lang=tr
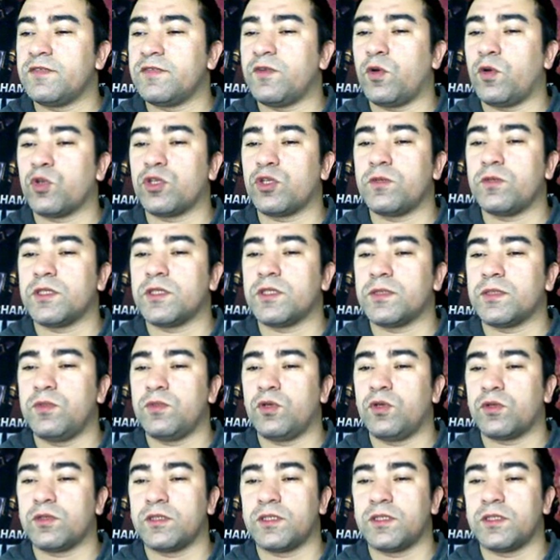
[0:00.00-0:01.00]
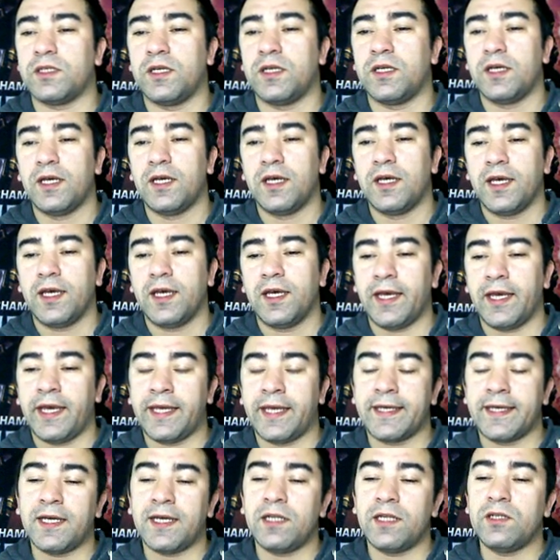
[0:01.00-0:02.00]
ve otomatik blokları
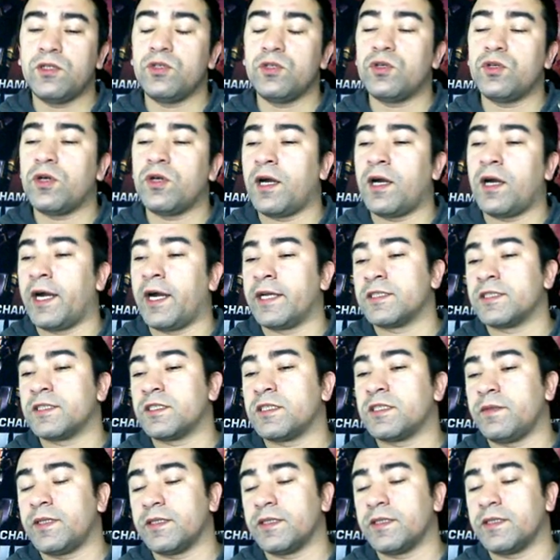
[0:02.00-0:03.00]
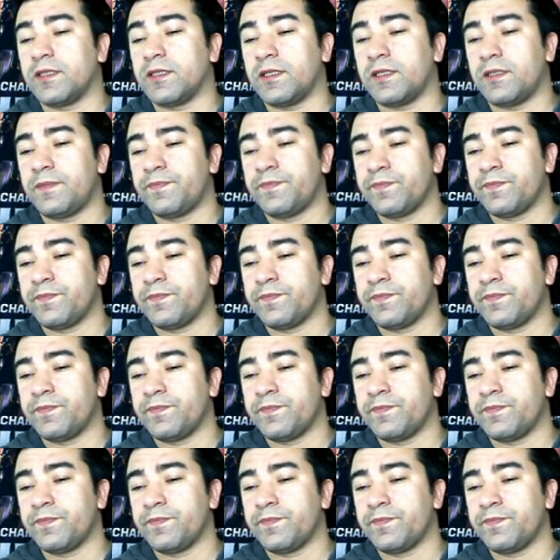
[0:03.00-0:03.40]
engelliyor. Aynı zamanda